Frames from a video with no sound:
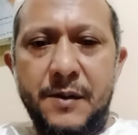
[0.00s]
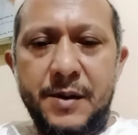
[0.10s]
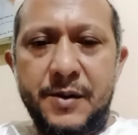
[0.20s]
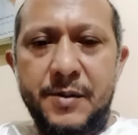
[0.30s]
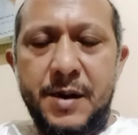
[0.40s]

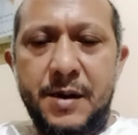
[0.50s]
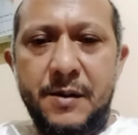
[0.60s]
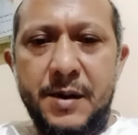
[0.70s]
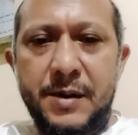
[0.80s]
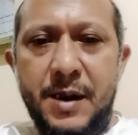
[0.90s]
rezeki
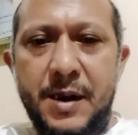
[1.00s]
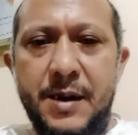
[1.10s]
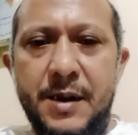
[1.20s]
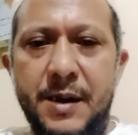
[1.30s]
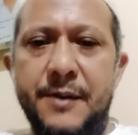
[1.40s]
kepada
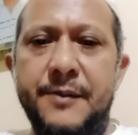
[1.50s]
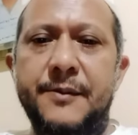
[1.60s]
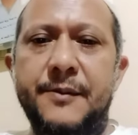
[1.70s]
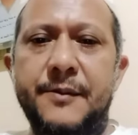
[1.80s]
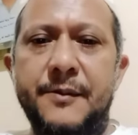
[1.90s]
kita,
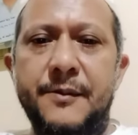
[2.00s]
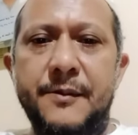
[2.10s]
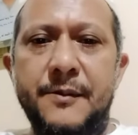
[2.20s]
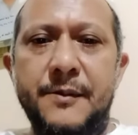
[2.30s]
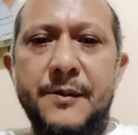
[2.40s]

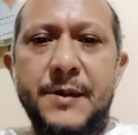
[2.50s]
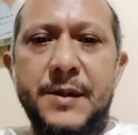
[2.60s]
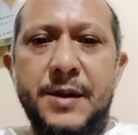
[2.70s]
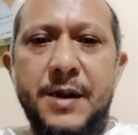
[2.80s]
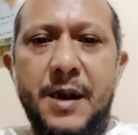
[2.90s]
yang
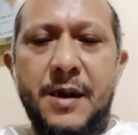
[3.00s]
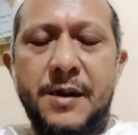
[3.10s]
maha